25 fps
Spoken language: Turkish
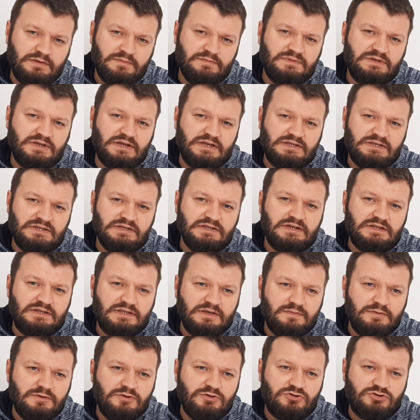imzasını
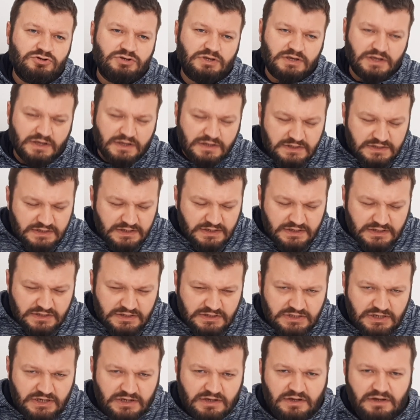atabiliyorsa kendisi Hı-hı.
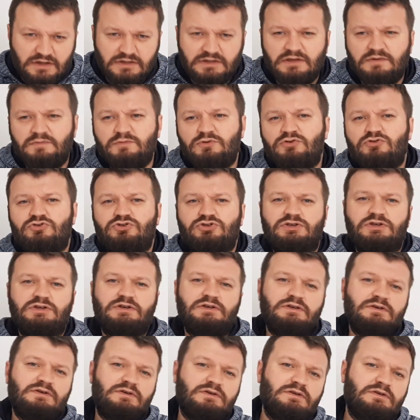atacak
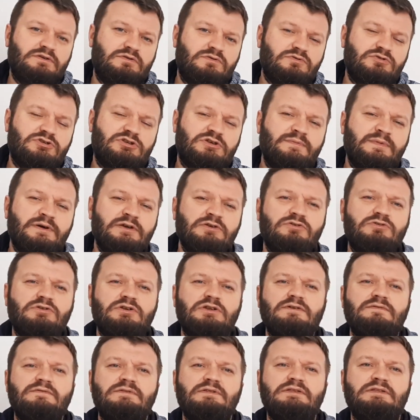atamıyorsa o zaman
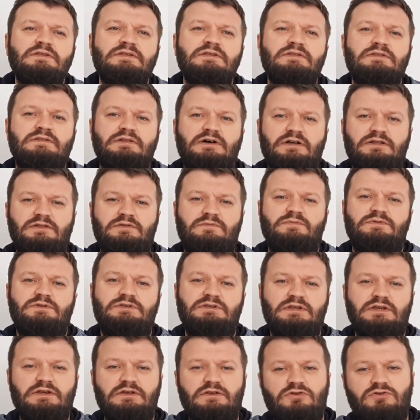görevlinin
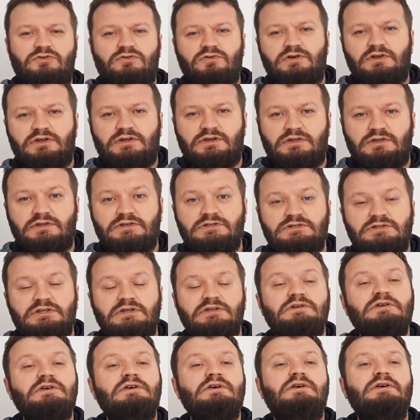atması gerekiyor
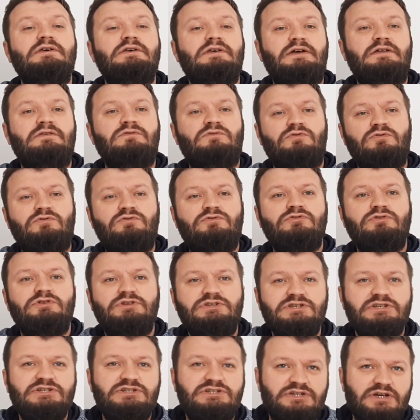arkadaşlar. Yani
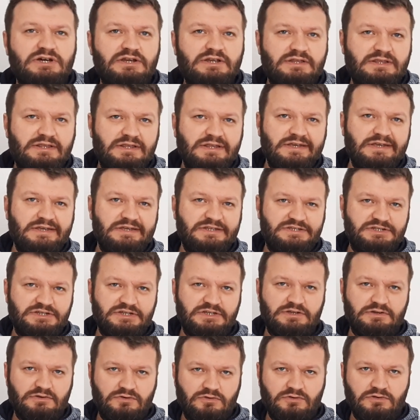okuyucu
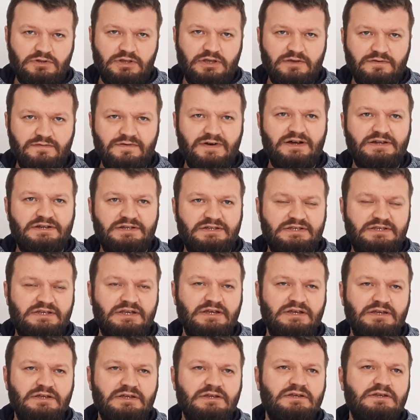işaretleyici olayı
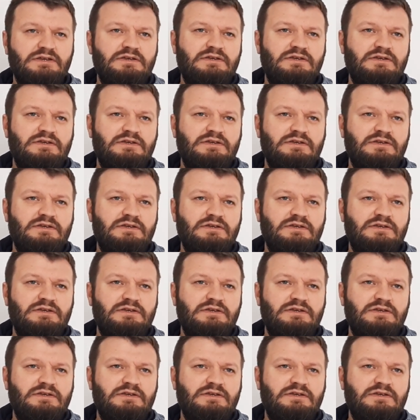varsa